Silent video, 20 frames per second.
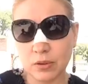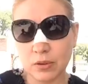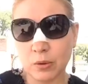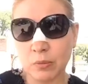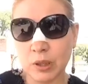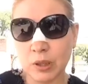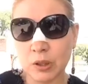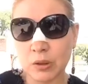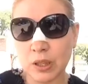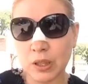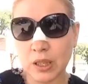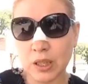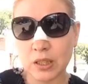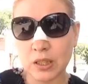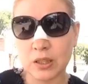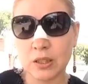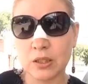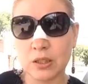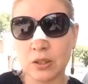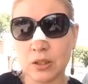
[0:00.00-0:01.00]
tomar una
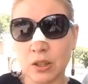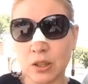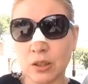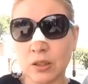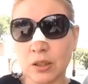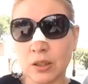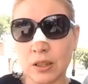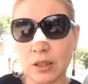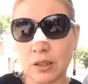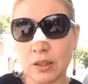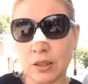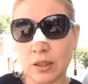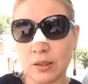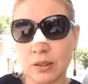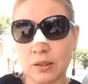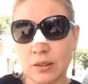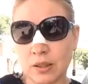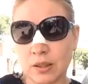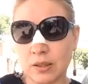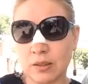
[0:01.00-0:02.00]
decisión
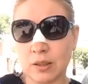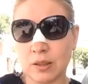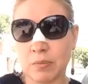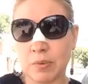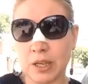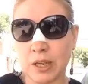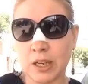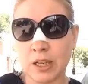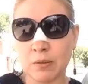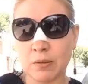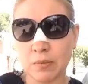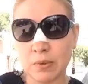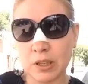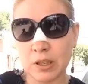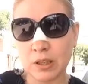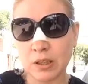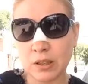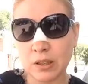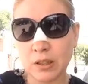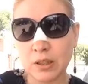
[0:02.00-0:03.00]
de,
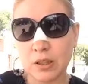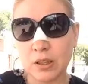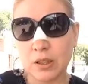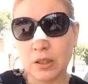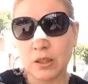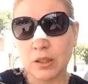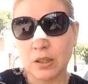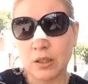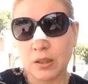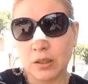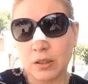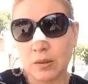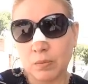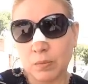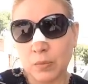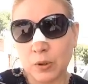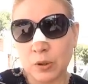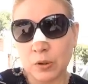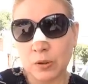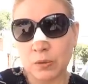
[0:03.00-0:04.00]
separarme
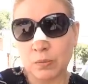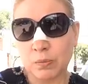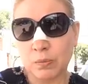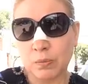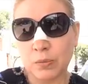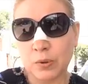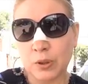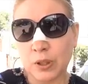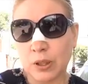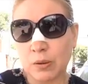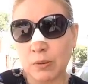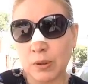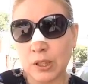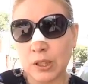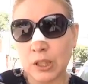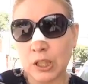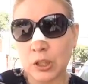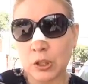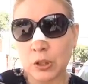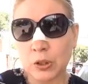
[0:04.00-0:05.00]
por, por, el
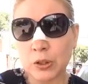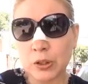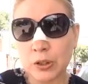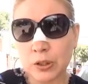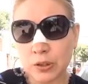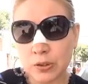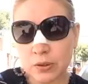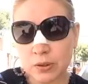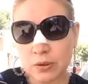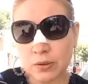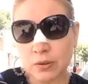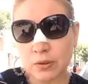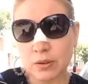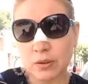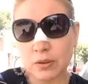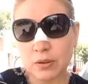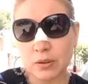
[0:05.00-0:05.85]
bien de todos.